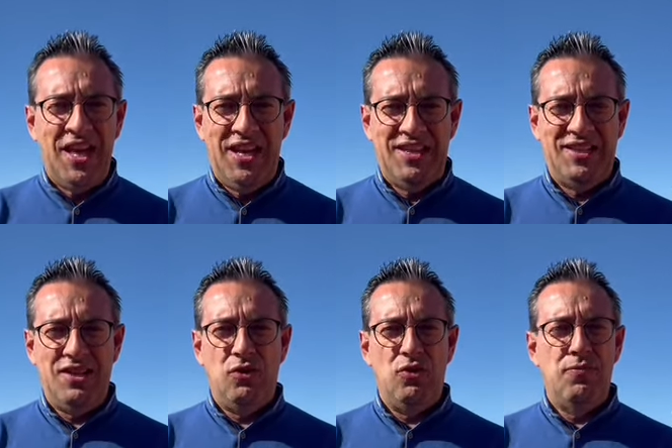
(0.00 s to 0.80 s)
en
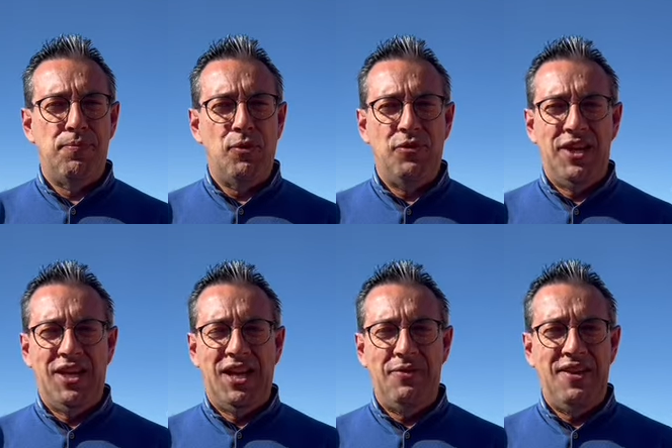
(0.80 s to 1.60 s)
ese grupo
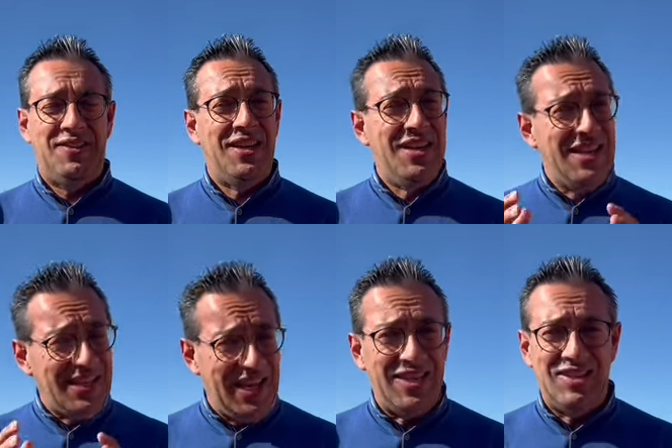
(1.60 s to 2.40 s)
de cabeza.
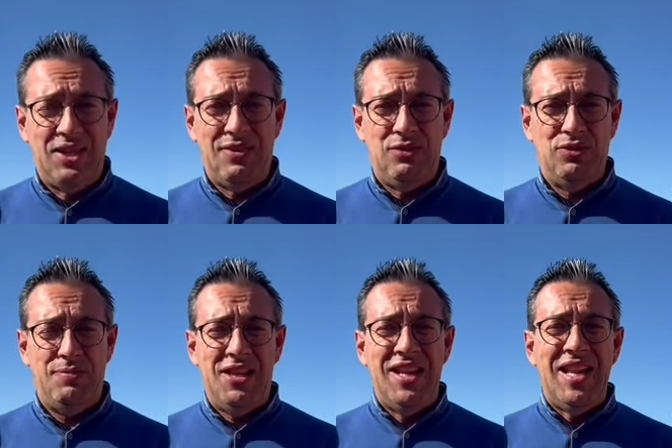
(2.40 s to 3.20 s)
Gran trabajo
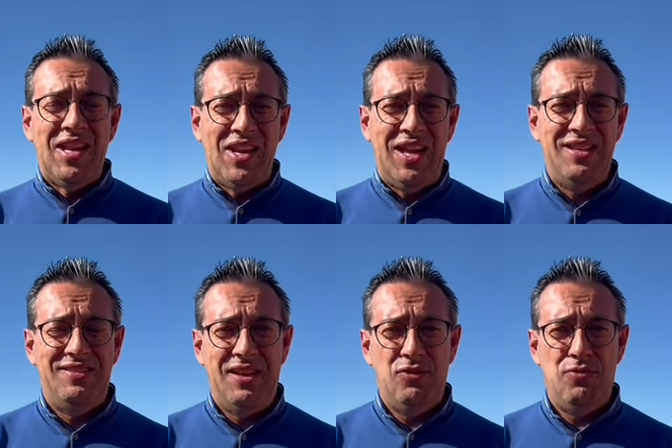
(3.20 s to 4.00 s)
también el
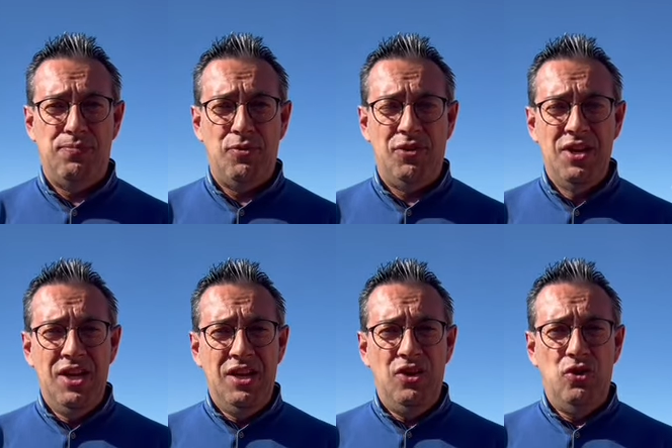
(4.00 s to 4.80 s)
realizado por
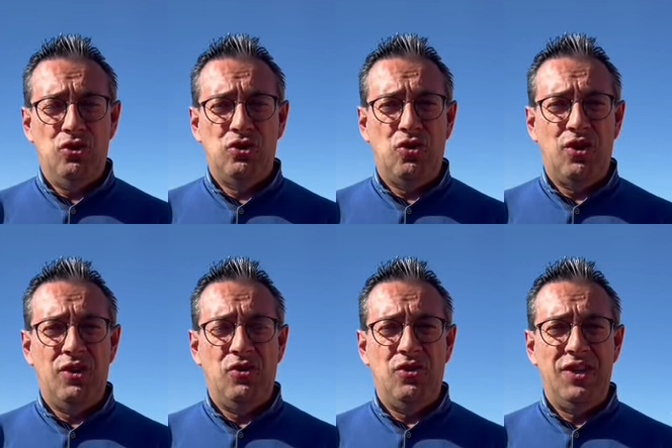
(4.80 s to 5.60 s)
los
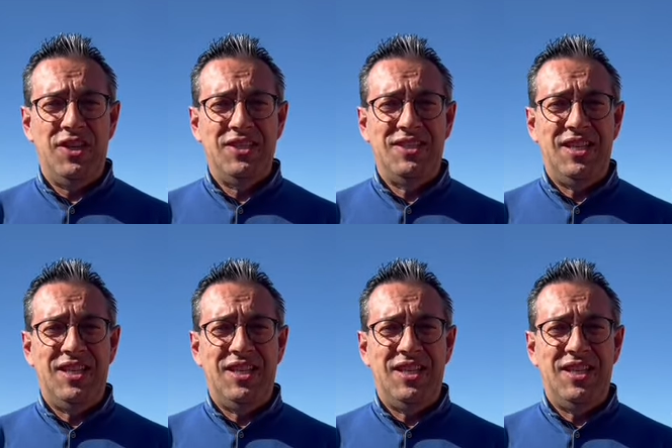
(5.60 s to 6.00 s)
corredores